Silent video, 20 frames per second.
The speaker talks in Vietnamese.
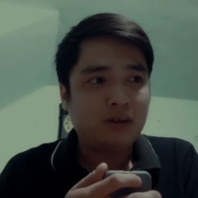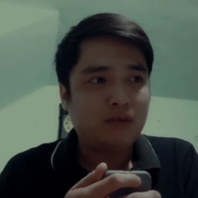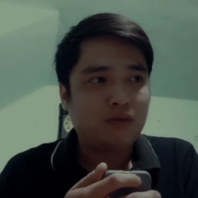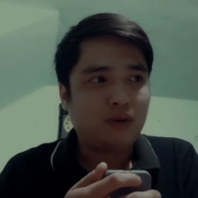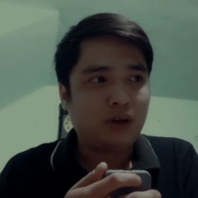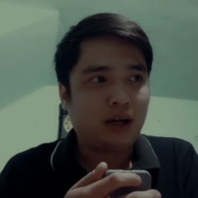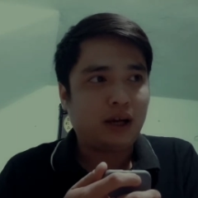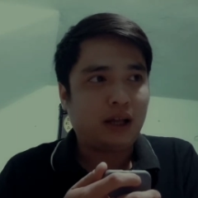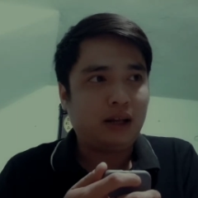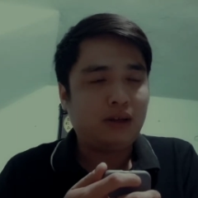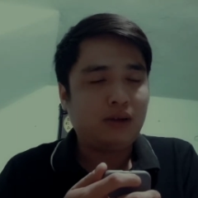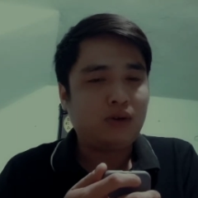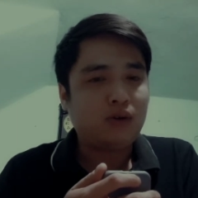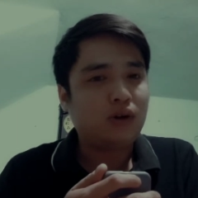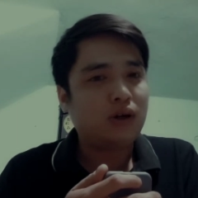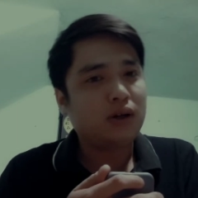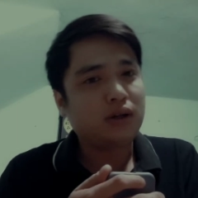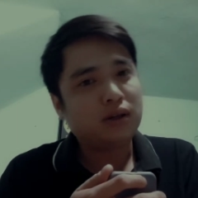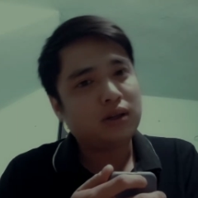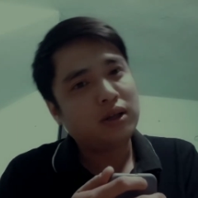và ảnh có
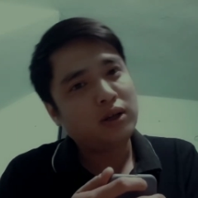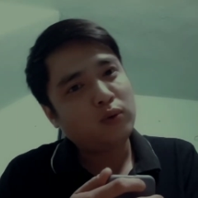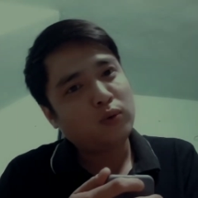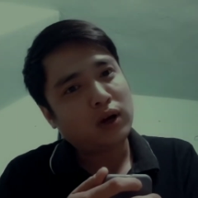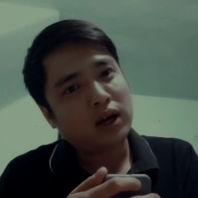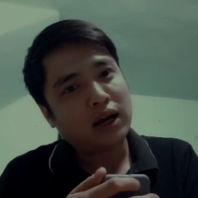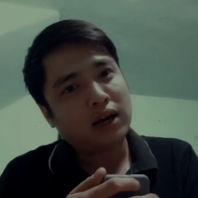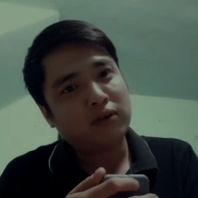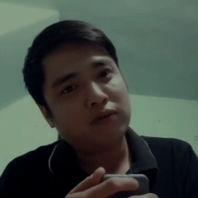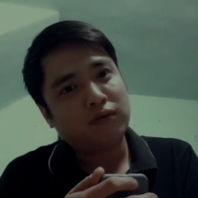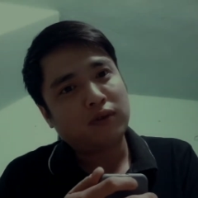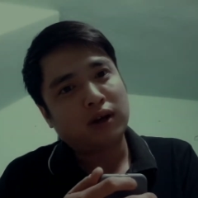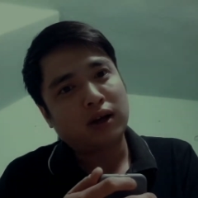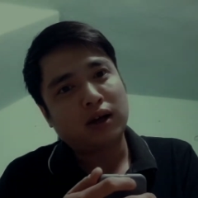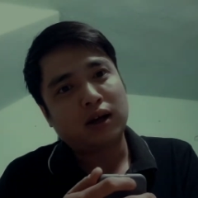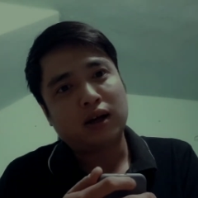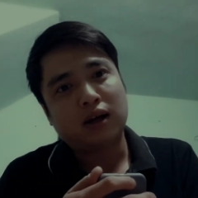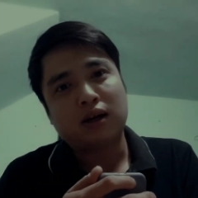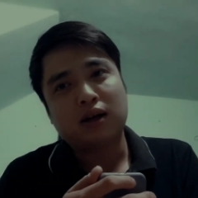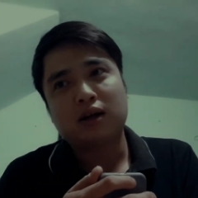đi qua
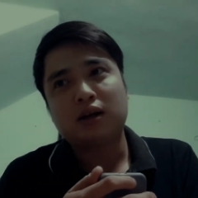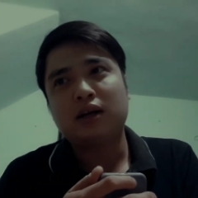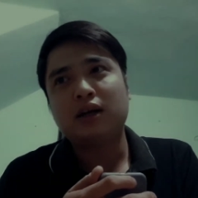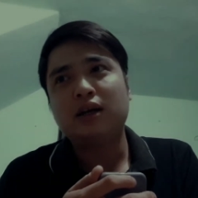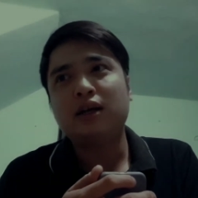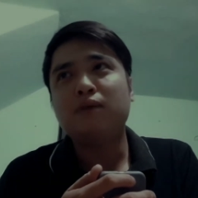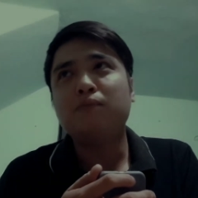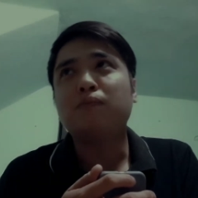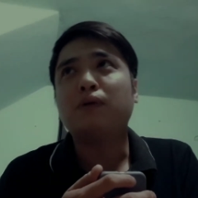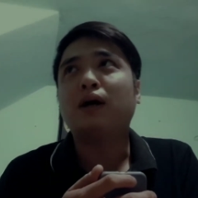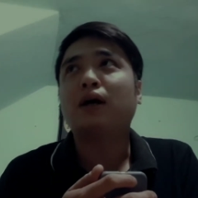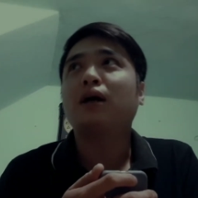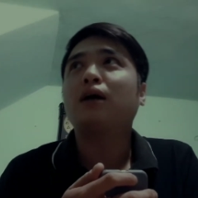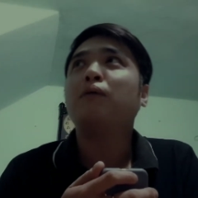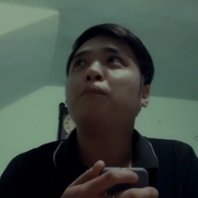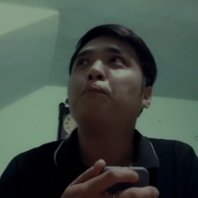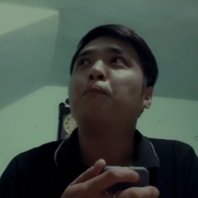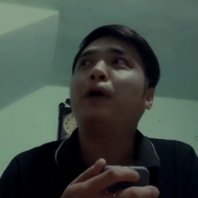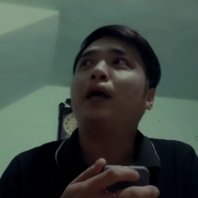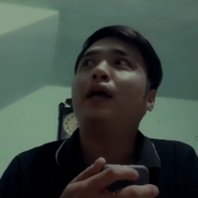và khi mà
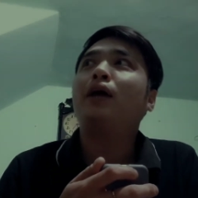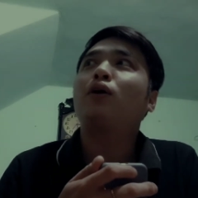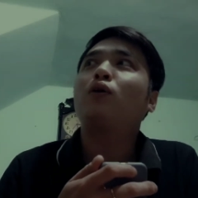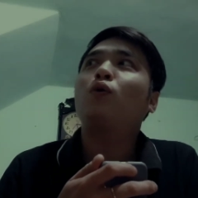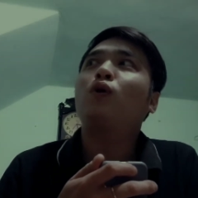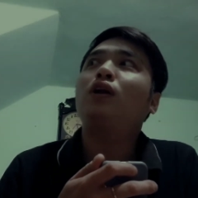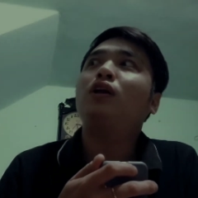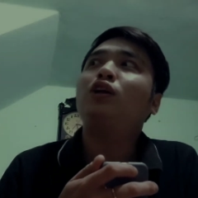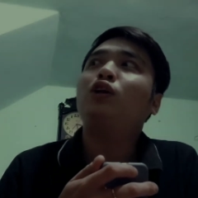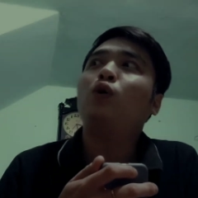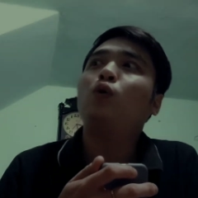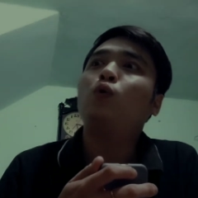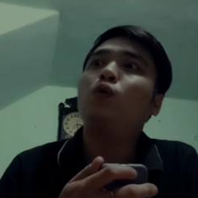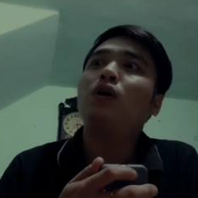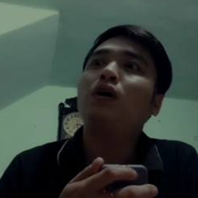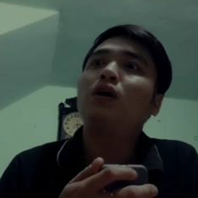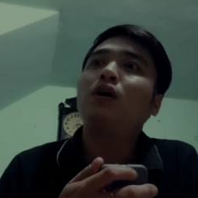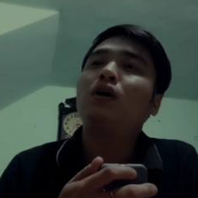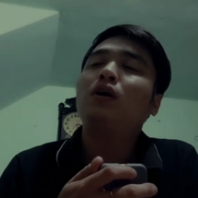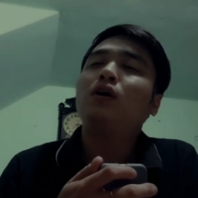mẹ của anh chủ á
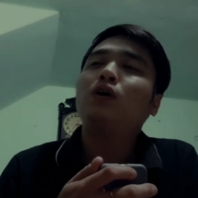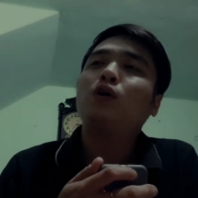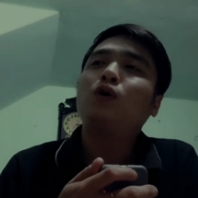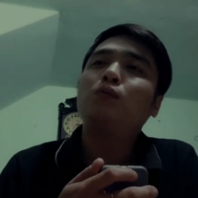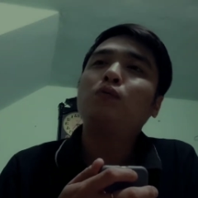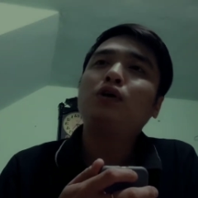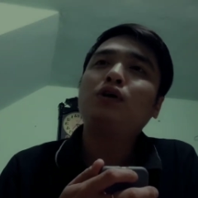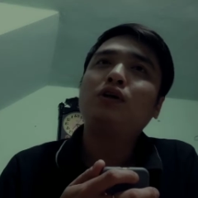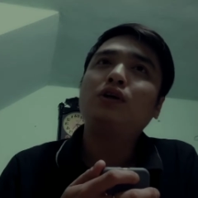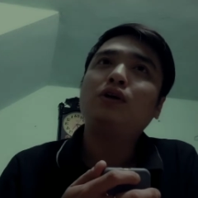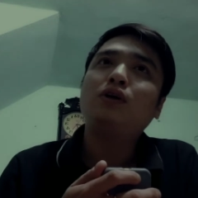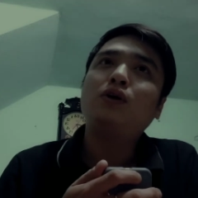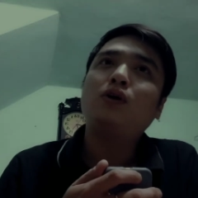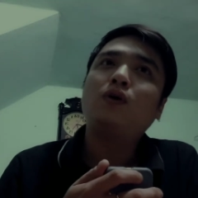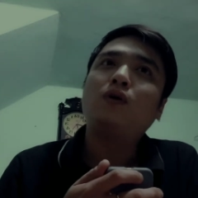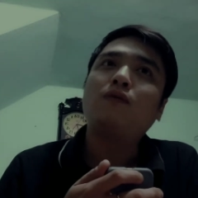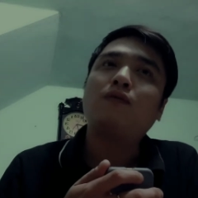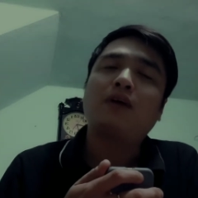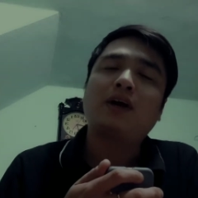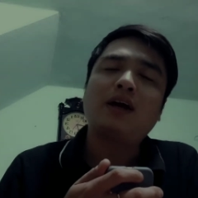có bước chân vô
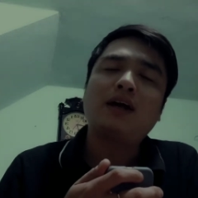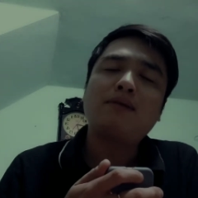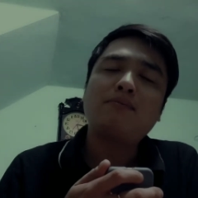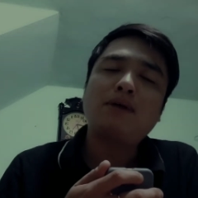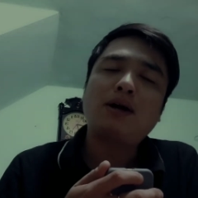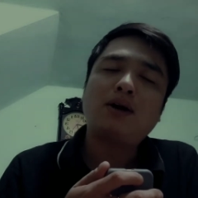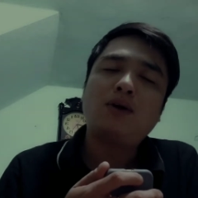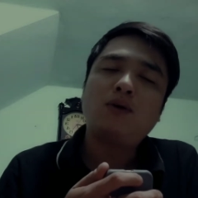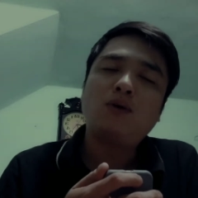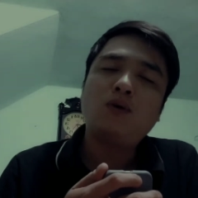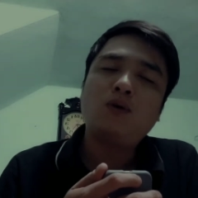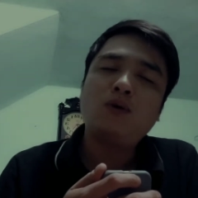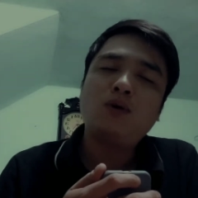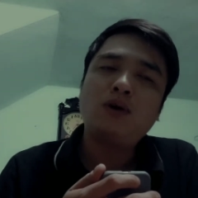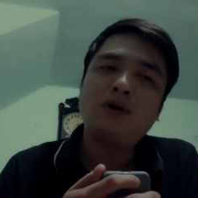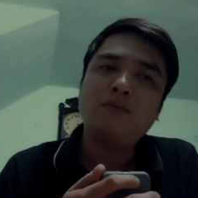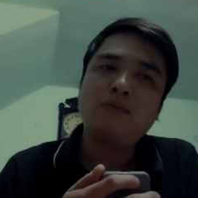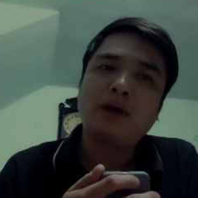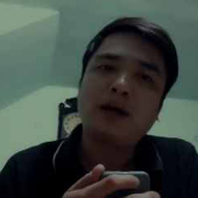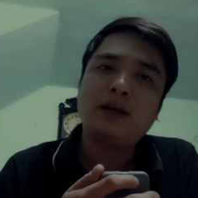và cái ánh mắt của
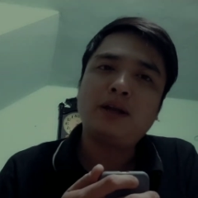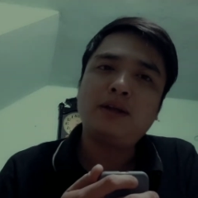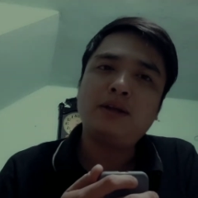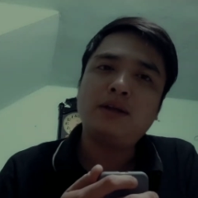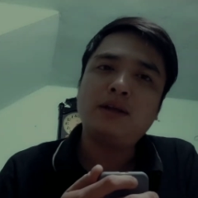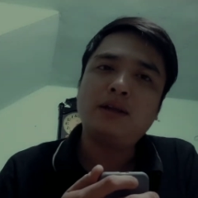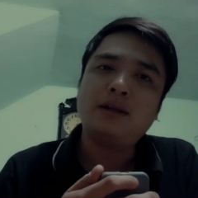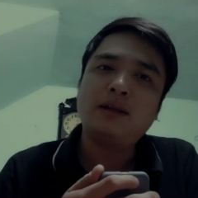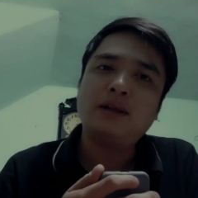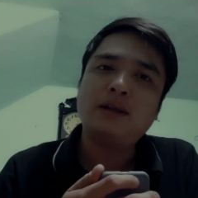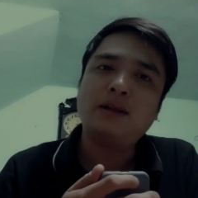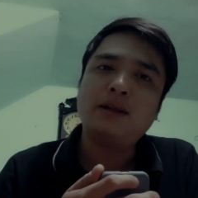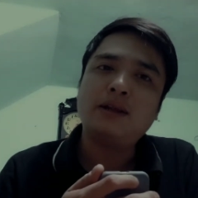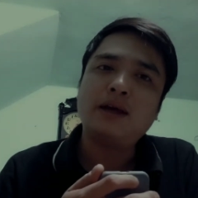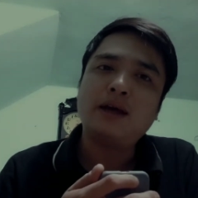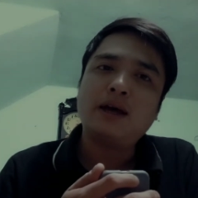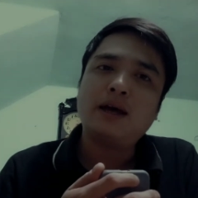người bạn nó nhìn